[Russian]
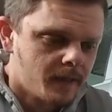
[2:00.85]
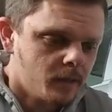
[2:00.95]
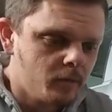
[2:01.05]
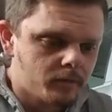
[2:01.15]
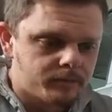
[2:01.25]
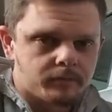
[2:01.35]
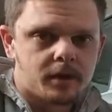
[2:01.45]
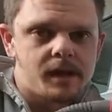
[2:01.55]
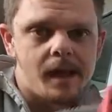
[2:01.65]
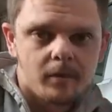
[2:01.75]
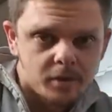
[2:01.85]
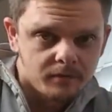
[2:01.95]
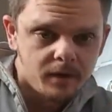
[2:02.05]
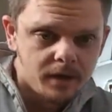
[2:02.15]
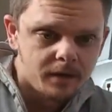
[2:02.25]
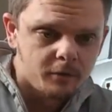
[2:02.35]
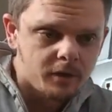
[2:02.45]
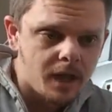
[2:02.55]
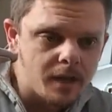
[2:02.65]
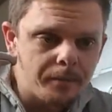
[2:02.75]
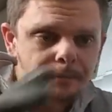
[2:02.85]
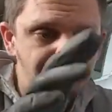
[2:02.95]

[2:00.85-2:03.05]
Ну, дизайн, в общем, выглядит вот так.